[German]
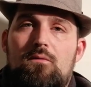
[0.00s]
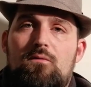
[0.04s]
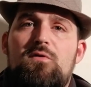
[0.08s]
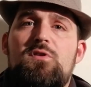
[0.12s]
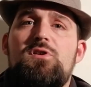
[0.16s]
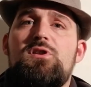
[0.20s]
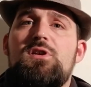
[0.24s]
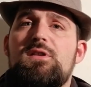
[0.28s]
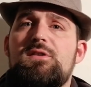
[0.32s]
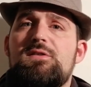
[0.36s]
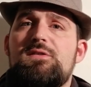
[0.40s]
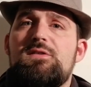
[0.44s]

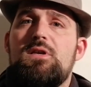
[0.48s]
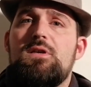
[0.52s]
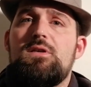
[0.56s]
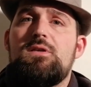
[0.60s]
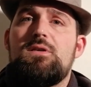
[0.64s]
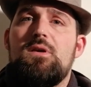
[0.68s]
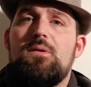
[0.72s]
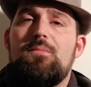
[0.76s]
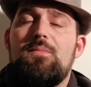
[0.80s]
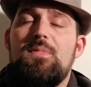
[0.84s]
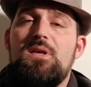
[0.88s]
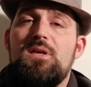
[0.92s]
Wie schätzt
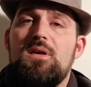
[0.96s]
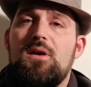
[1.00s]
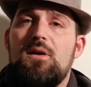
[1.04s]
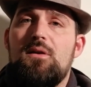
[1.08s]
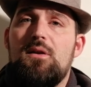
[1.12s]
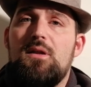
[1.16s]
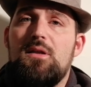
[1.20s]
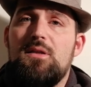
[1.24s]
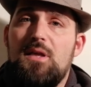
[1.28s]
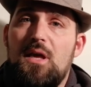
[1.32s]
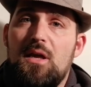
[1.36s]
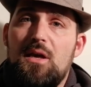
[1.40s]
sich
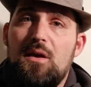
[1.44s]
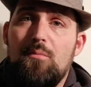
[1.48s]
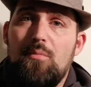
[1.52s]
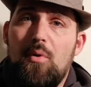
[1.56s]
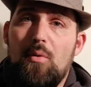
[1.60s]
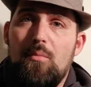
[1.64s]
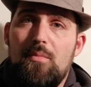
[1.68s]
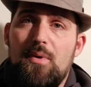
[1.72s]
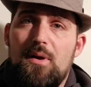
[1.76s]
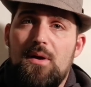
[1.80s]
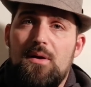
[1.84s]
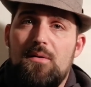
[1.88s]
Michael
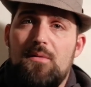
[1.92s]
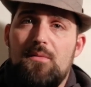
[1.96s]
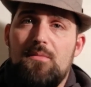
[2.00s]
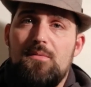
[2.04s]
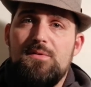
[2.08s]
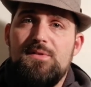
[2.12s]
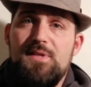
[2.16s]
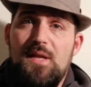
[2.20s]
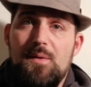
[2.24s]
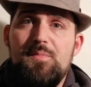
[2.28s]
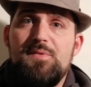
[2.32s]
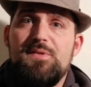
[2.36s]
Jägerbomber
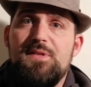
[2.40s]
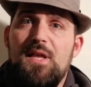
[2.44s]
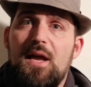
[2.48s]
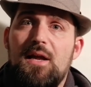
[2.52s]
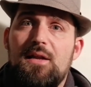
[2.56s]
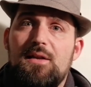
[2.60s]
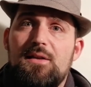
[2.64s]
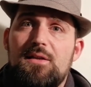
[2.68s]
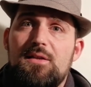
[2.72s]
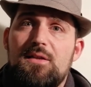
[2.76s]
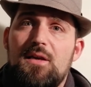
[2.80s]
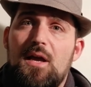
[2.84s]
selbst
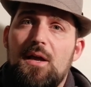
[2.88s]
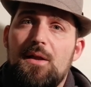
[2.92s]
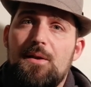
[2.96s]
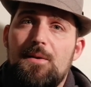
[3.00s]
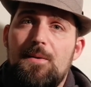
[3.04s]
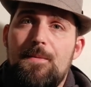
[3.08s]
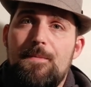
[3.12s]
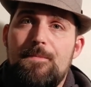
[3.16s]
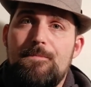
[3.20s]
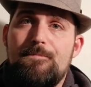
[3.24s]
eigentlich ein?